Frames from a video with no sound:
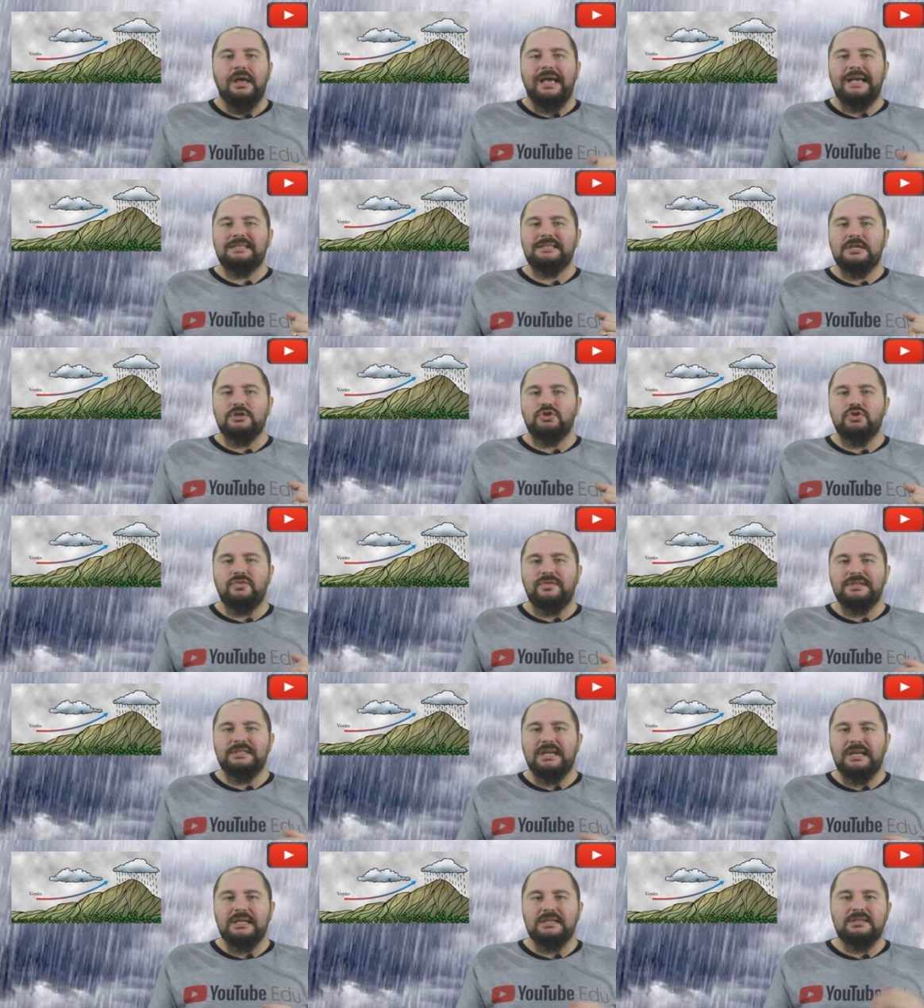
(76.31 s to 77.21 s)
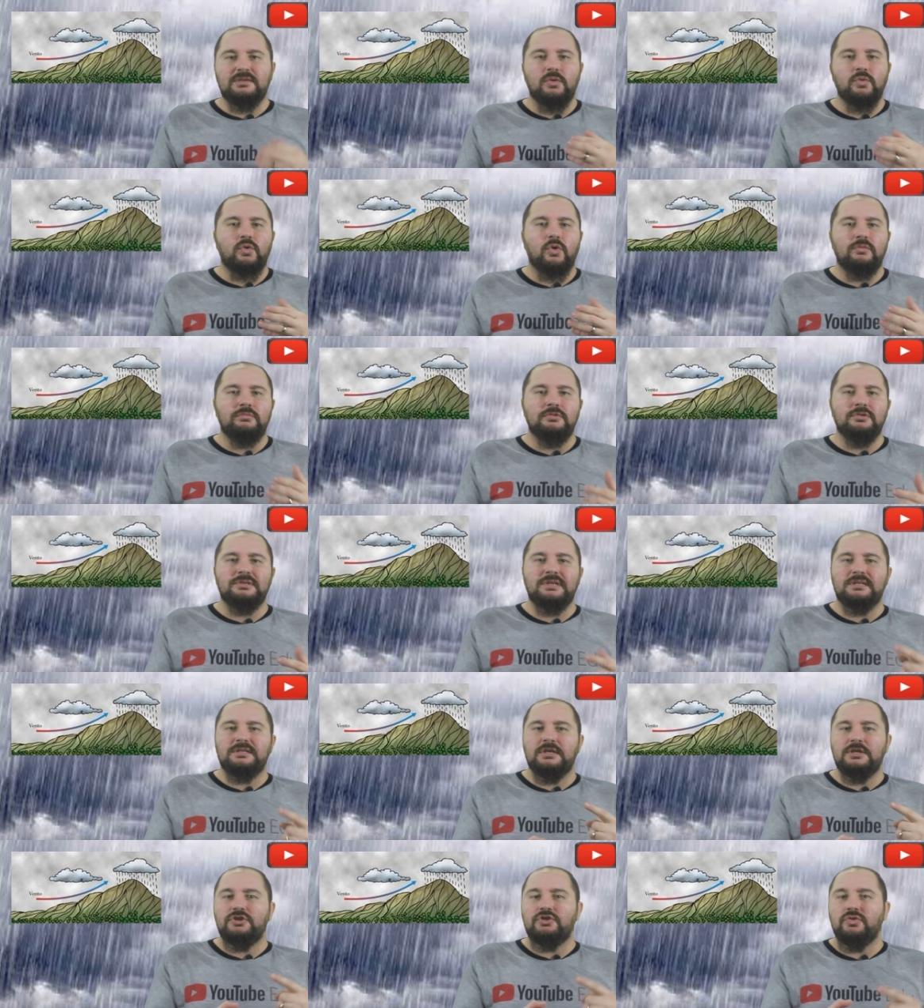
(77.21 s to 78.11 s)
Essas chuvas elas são comuns
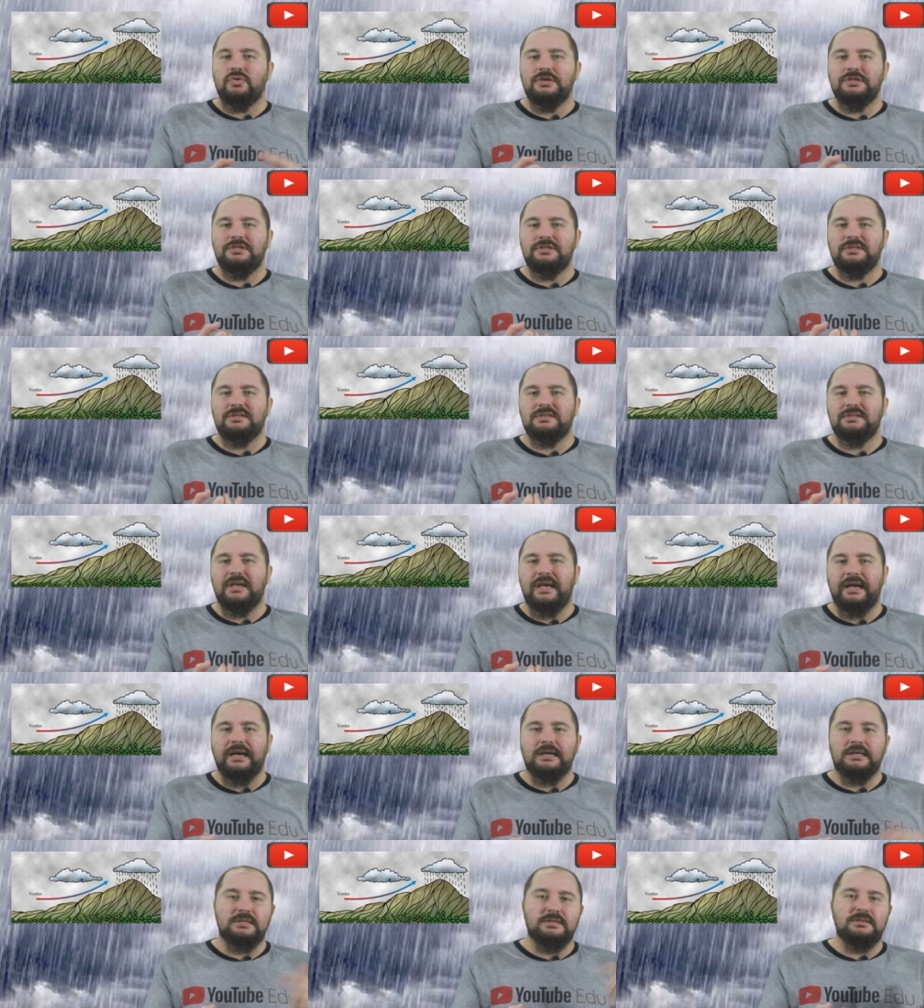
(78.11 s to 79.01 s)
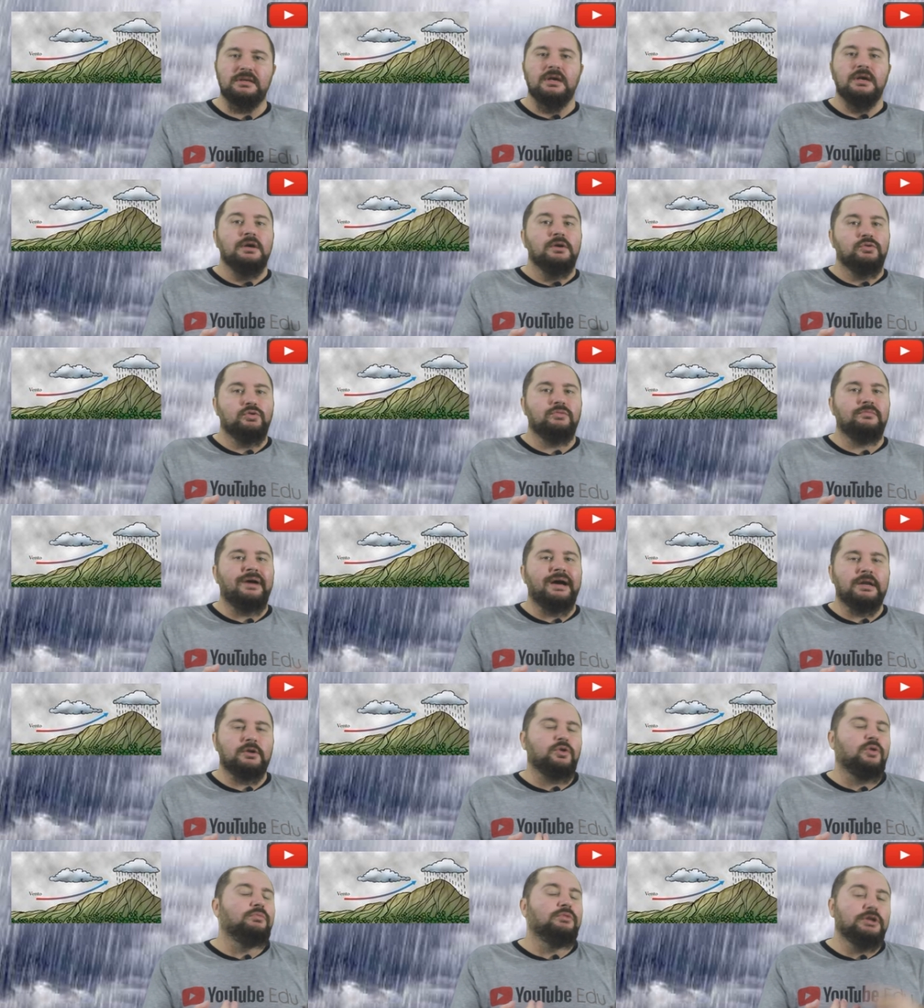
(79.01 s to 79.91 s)
nas regiões de serras do
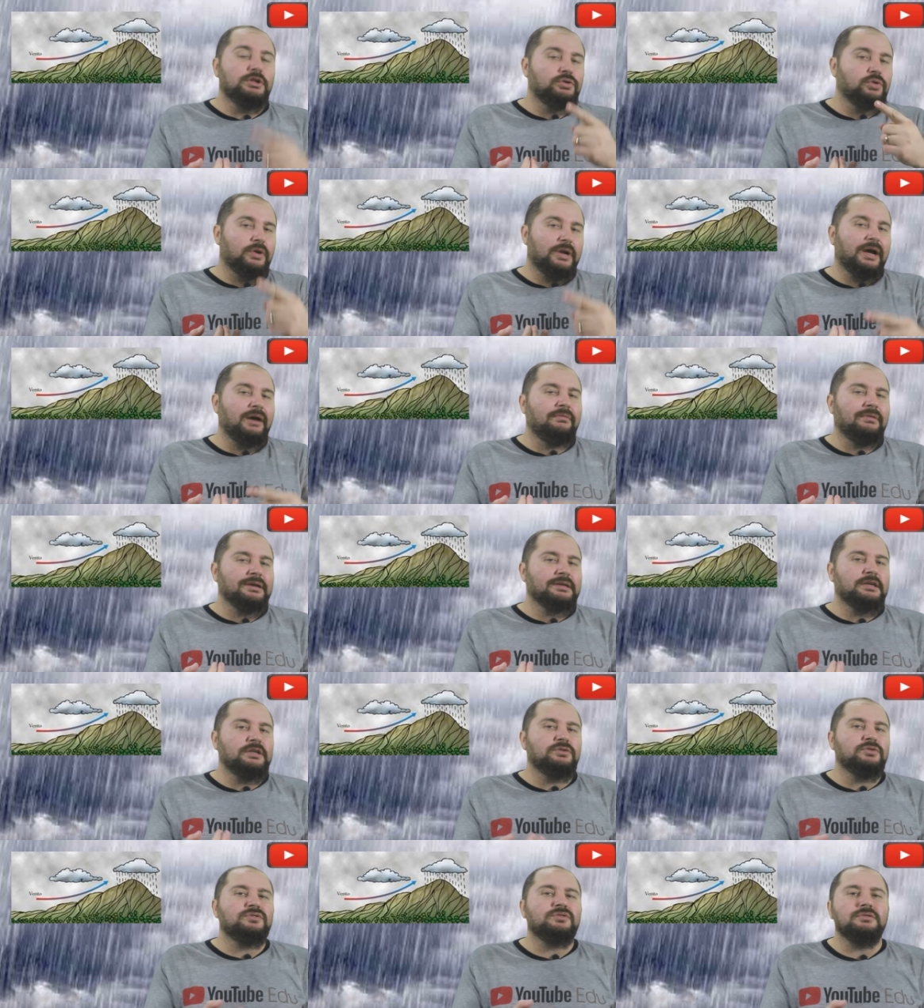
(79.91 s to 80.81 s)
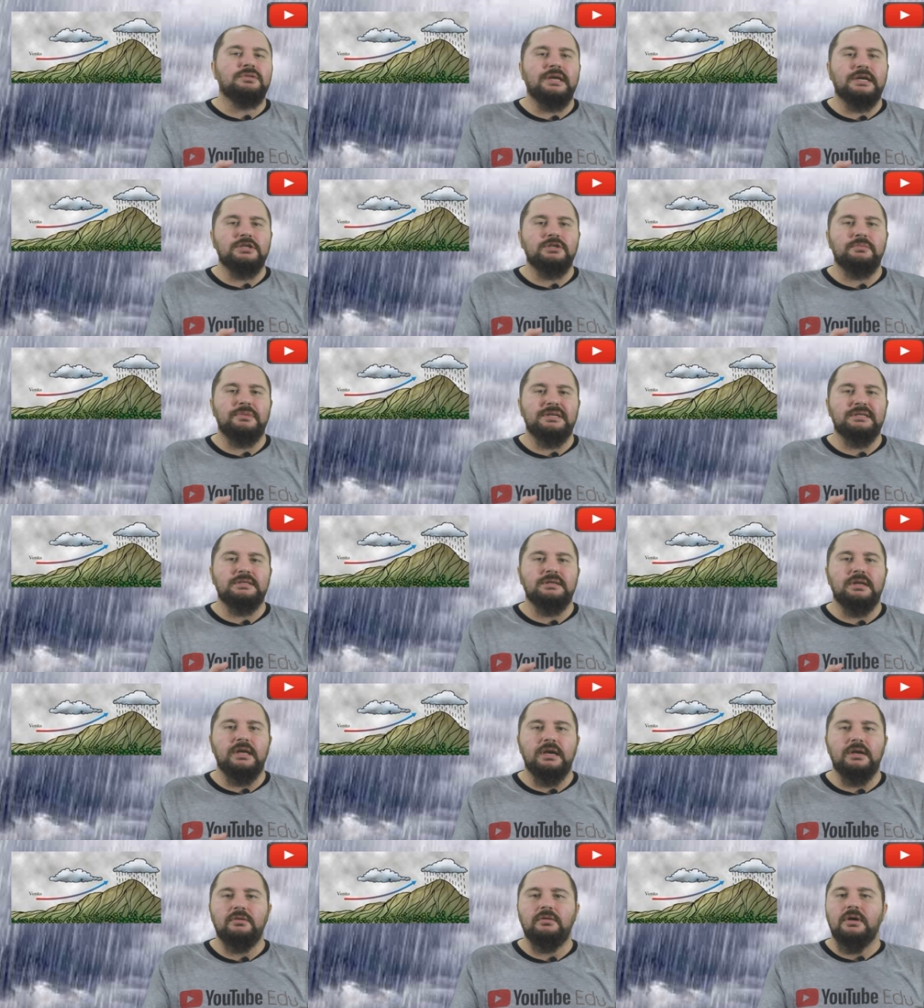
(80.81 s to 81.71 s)
mar, como litoral aqui do sudeste
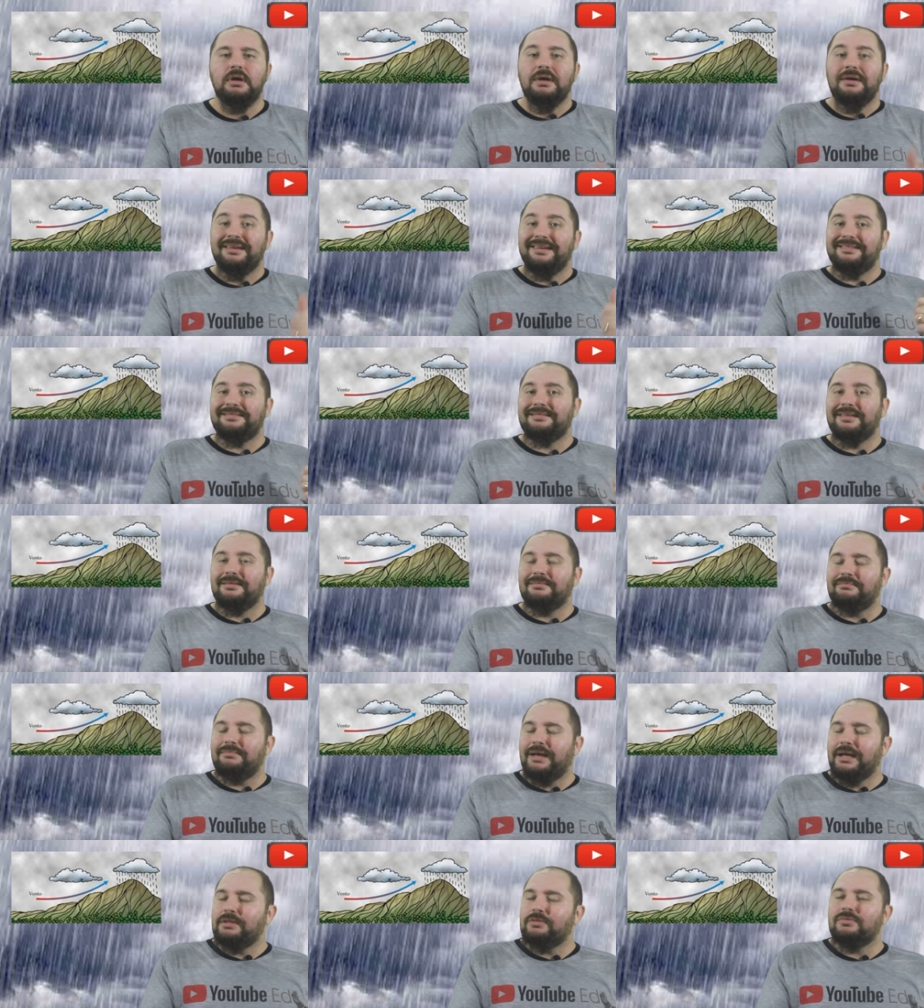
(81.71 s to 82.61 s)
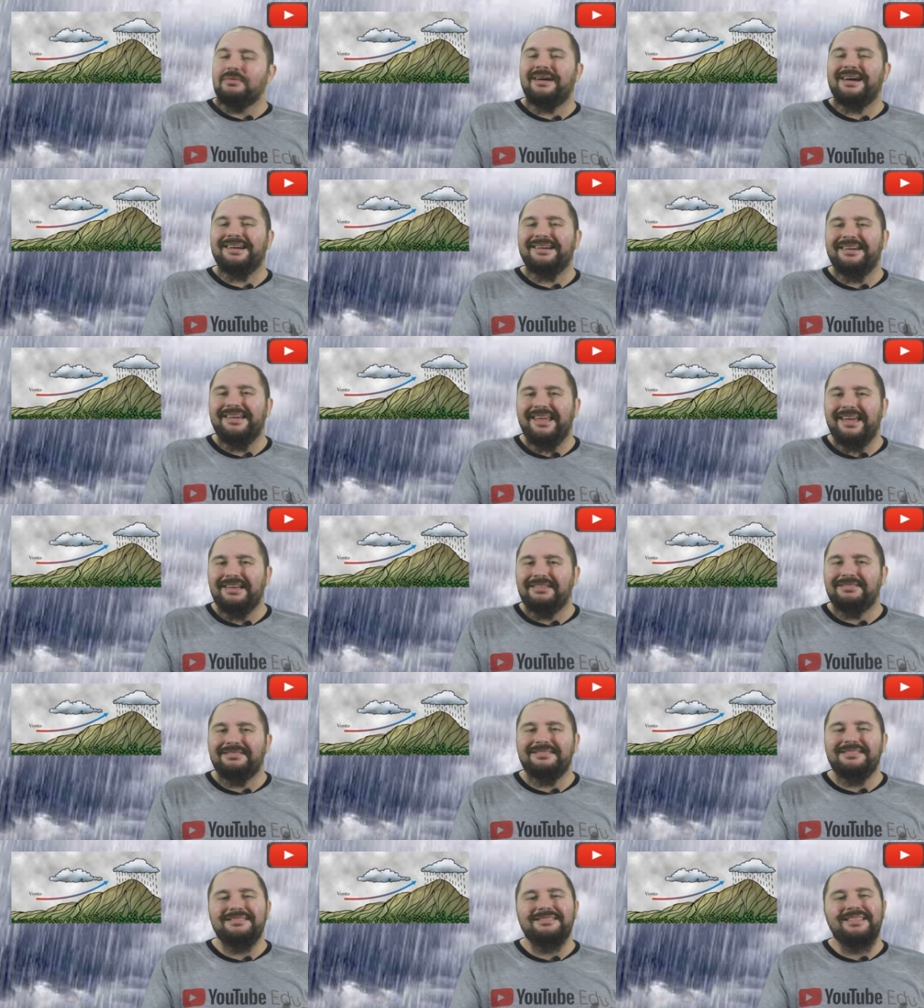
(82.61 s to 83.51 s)
brasileiro e também no
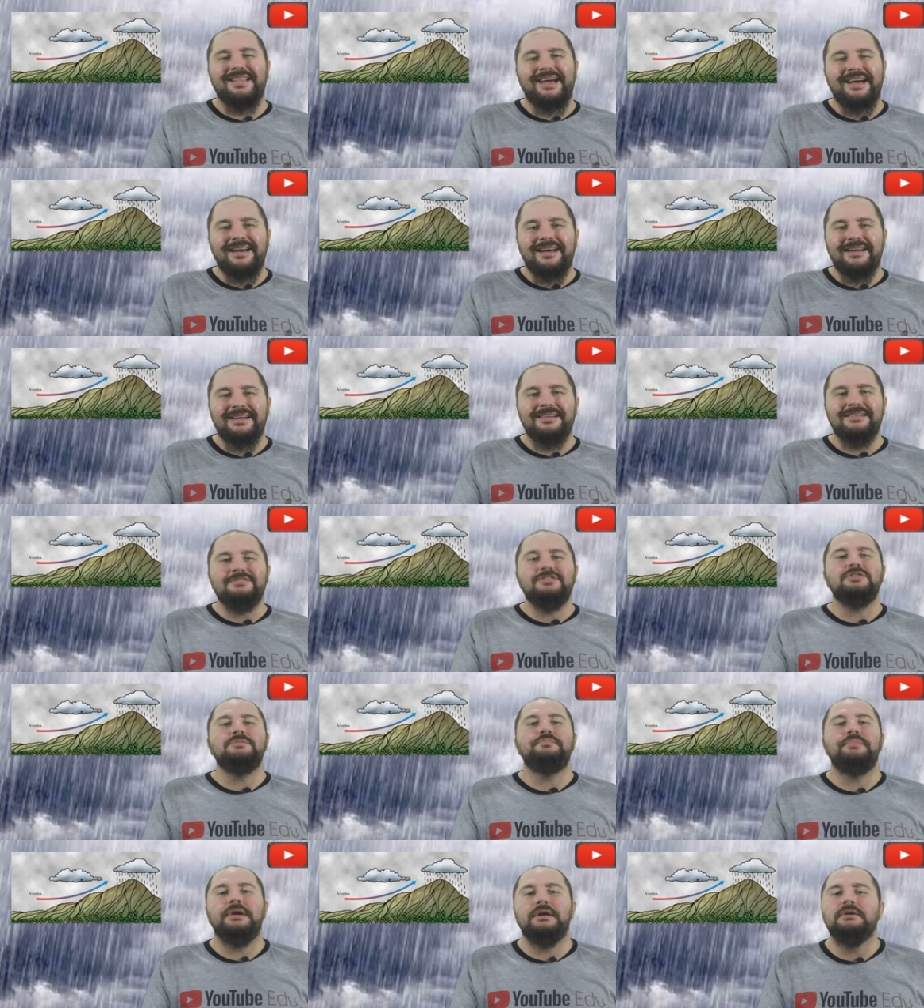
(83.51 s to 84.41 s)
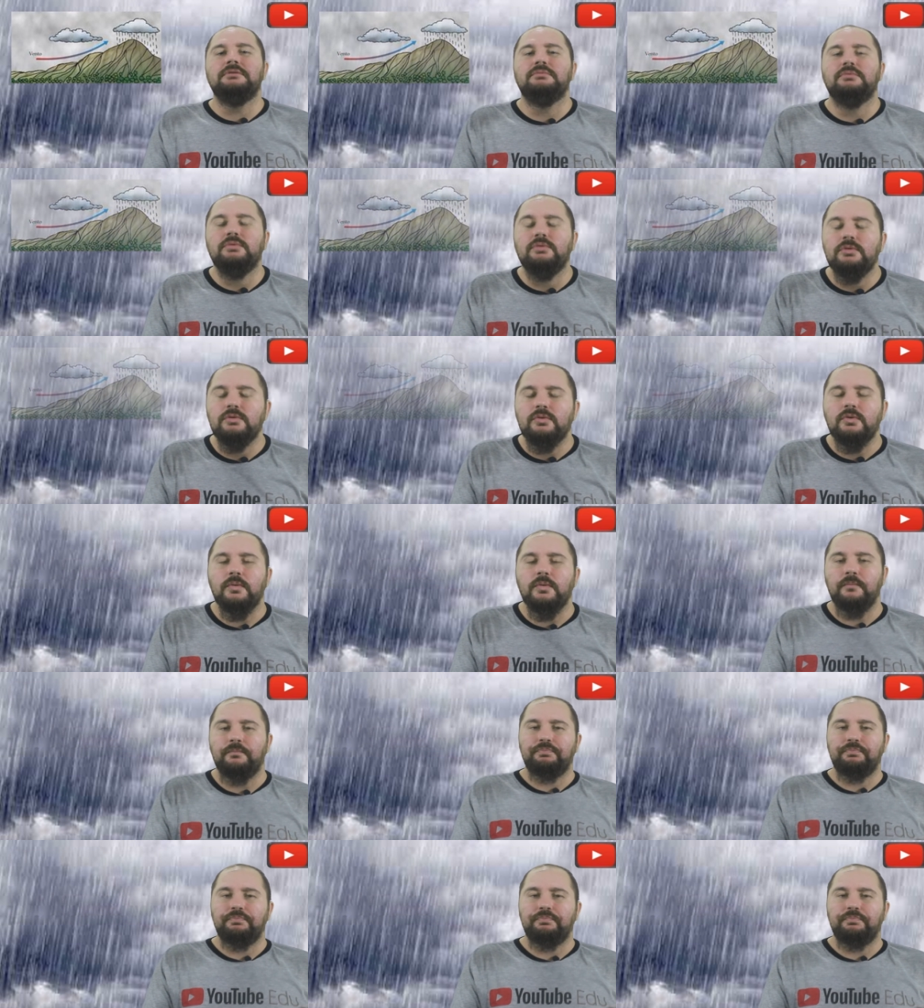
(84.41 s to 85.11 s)
agreste lá de Pernambuco.